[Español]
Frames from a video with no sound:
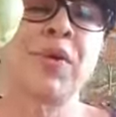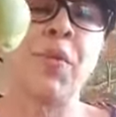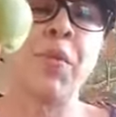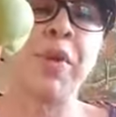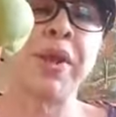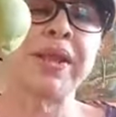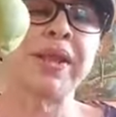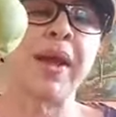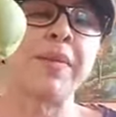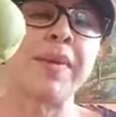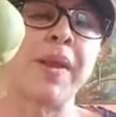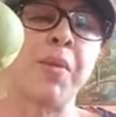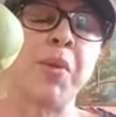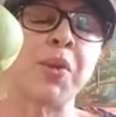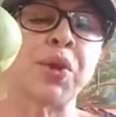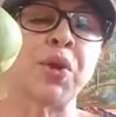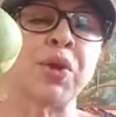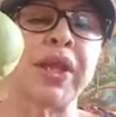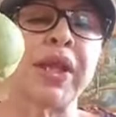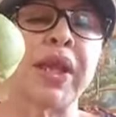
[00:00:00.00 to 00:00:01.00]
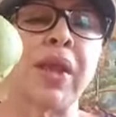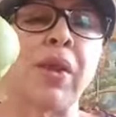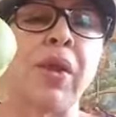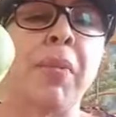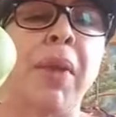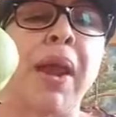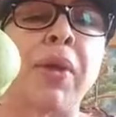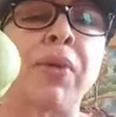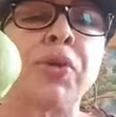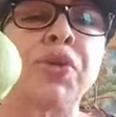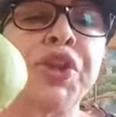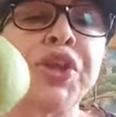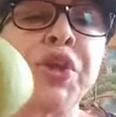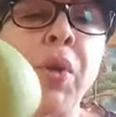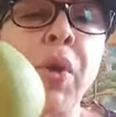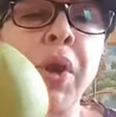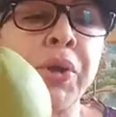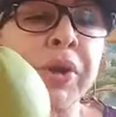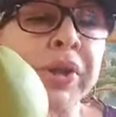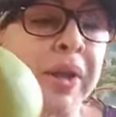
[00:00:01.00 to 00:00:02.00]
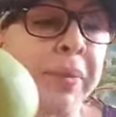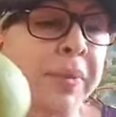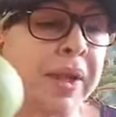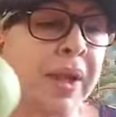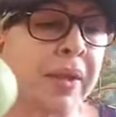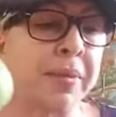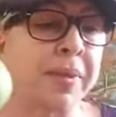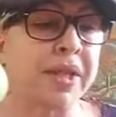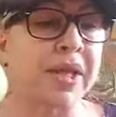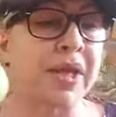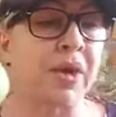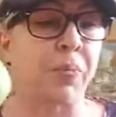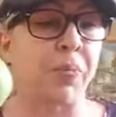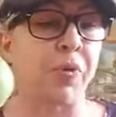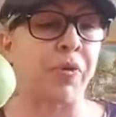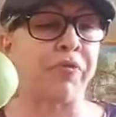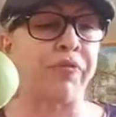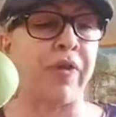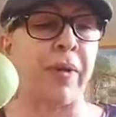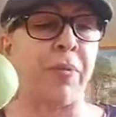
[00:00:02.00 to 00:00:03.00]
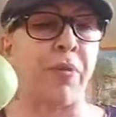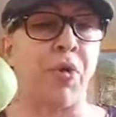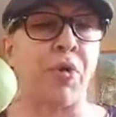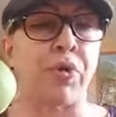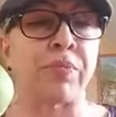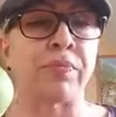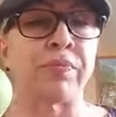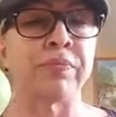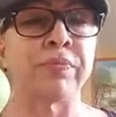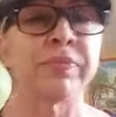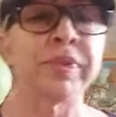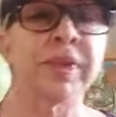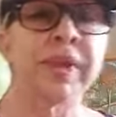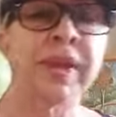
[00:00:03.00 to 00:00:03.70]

¿cómo está mi amor? Te quiero hablar contigo cuando termine el video, por favor.